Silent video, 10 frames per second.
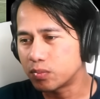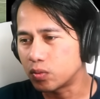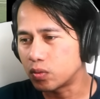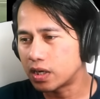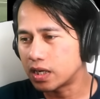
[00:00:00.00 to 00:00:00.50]

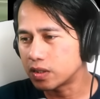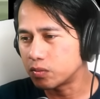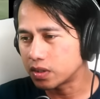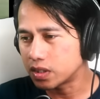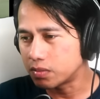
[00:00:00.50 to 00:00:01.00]
puluhan atau
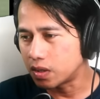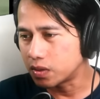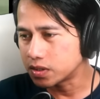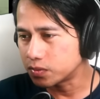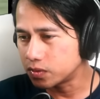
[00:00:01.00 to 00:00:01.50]
mungkin di
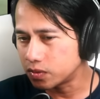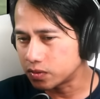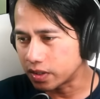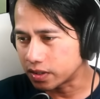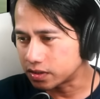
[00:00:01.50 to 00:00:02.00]
bawah 10
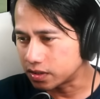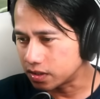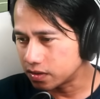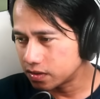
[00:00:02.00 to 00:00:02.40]
itu yang kecilnya.